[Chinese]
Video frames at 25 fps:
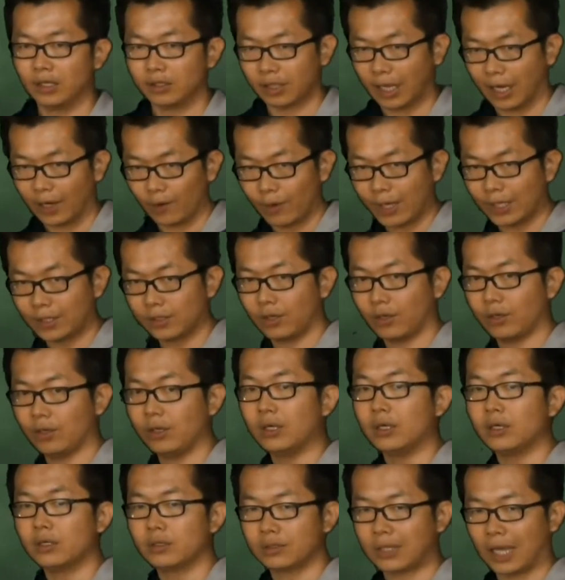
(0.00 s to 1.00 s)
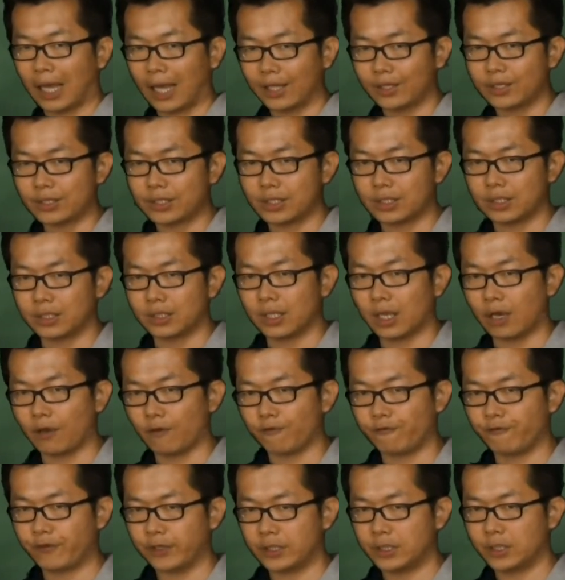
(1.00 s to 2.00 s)
台湾哦，答案是
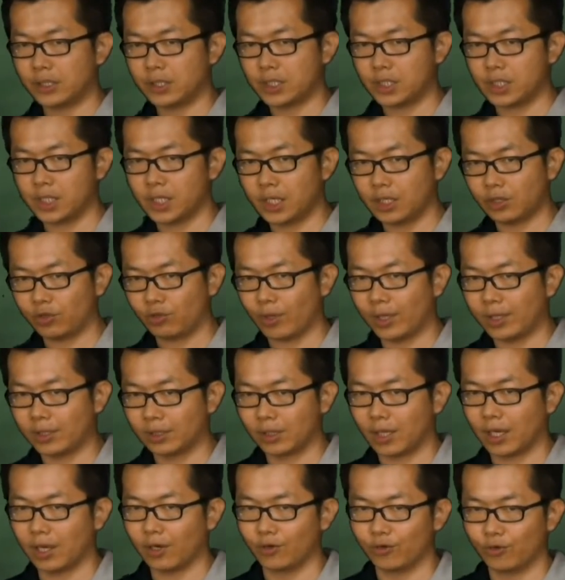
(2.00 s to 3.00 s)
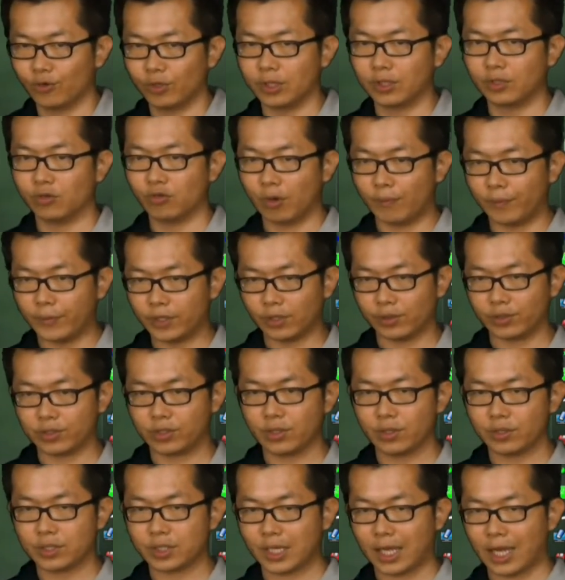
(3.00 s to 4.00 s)
要分阶段讨论。我们有
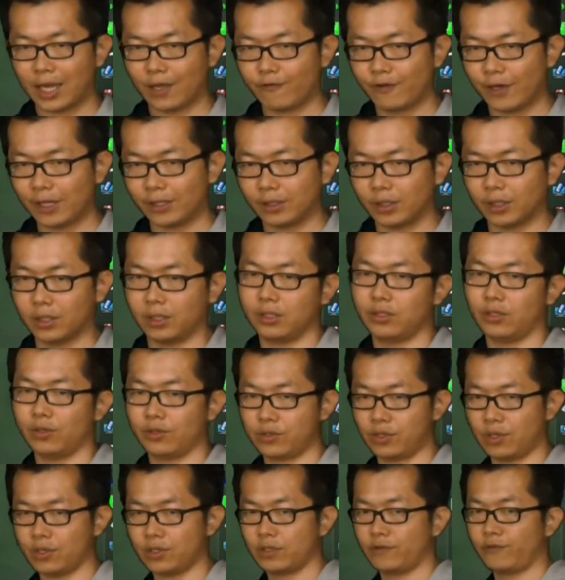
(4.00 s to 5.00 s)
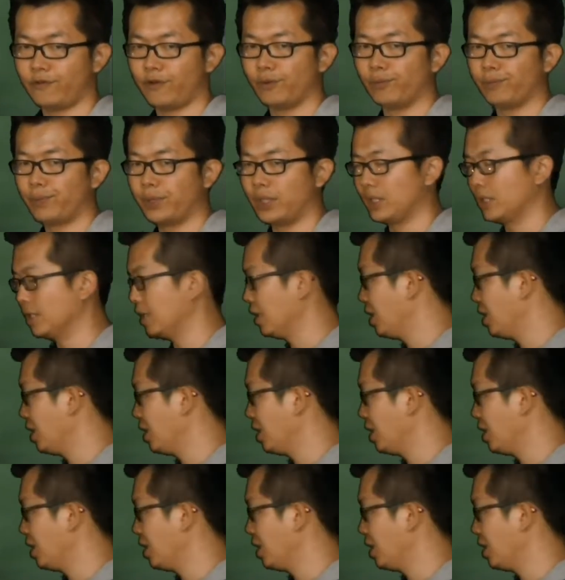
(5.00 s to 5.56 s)
时候是开放的，有时候是封